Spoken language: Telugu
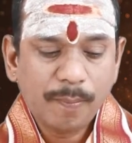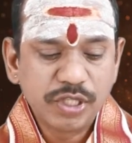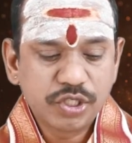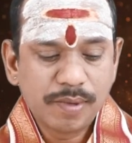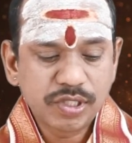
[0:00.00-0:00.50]

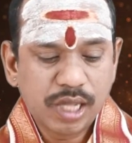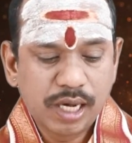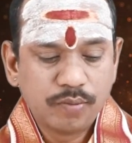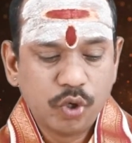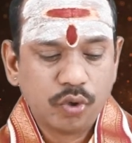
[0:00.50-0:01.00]
పంచమ
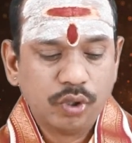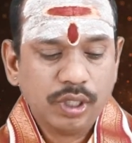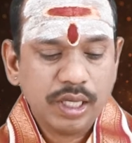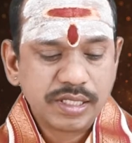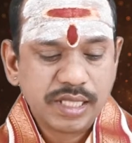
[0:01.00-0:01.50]
స్థానంలో
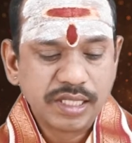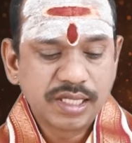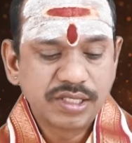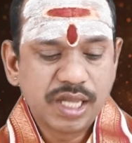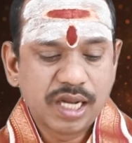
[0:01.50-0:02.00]
శని
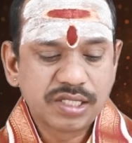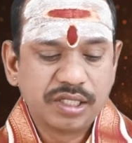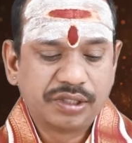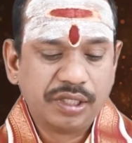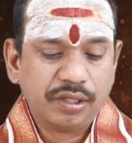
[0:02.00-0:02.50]
సంచార
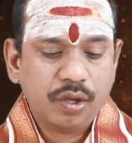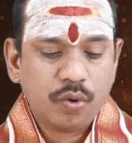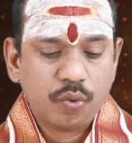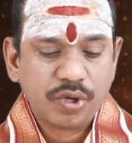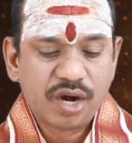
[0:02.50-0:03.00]
స్థితి
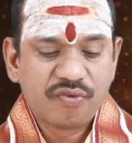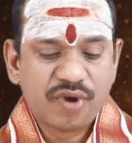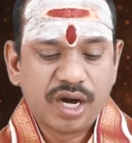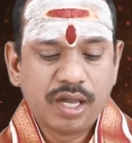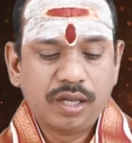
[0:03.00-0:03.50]
ఉండడం
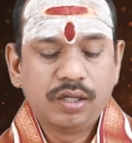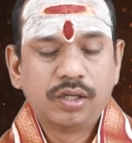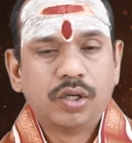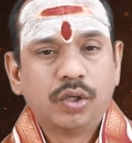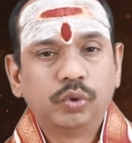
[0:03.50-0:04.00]
వలన
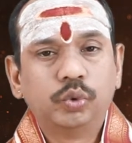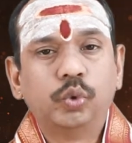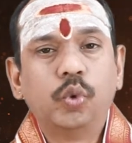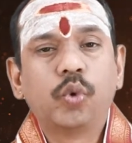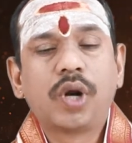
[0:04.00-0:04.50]

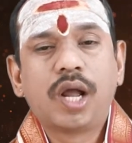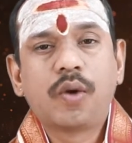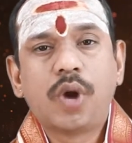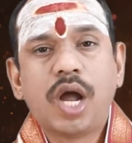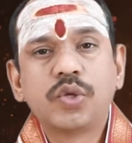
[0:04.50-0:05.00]
దూర
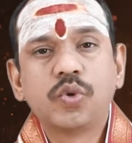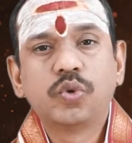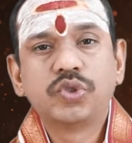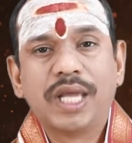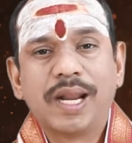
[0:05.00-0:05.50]
వాయు
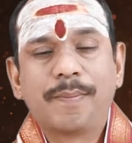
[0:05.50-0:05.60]
జల